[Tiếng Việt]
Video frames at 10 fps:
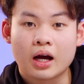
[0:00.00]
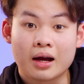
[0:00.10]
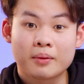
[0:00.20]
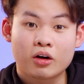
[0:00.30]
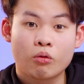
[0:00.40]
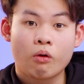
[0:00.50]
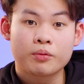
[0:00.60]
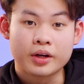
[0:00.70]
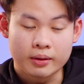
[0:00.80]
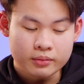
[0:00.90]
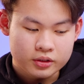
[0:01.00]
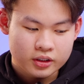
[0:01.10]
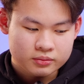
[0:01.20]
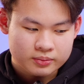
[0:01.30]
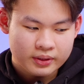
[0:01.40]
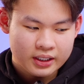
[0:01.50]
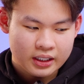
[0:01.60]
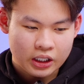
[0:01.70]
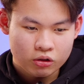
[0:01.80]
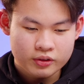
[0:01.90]
À mà còn một điểm nữa mình biết
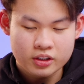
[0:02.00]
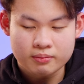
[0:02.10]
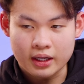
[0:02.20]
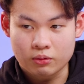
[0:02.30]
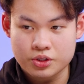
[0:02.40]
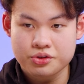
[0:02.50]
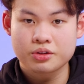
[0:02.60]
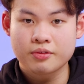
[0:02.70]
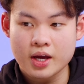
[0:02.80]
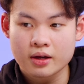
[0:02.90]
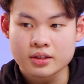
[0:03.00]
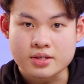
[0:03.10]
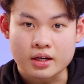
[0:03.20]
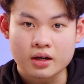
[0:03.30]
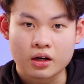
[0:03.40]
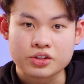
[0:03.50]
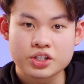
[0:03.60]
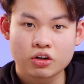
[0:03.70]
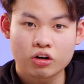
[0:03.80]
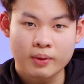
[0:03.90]
là đối với những bạn học sinh sinh viên ấy, thì sẽ cần
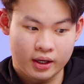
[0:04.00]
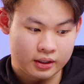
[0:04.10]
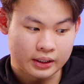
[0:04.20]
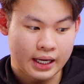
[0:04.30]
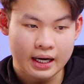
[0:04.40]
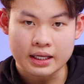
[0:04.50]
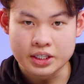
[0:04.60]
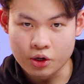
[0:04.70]
chia đôi màn hình khá là